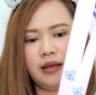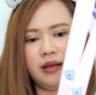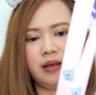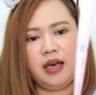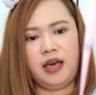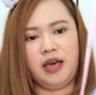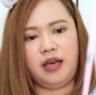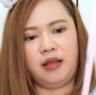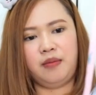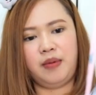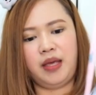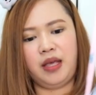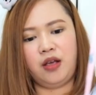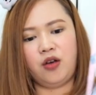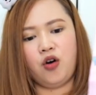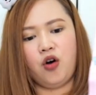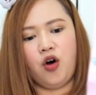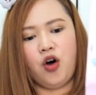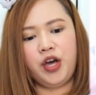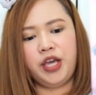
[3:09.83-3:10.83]
Yan, may
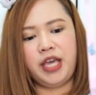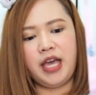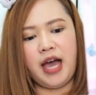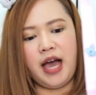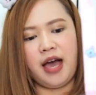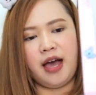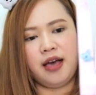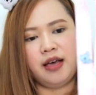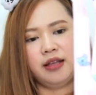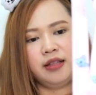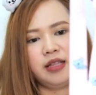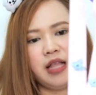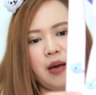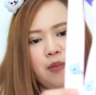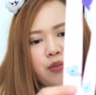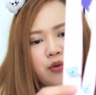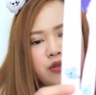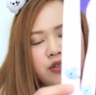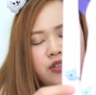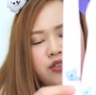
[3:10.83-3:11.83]
Koya.
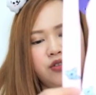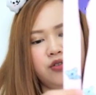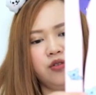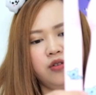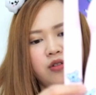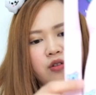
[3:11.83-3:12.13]
Tapos yung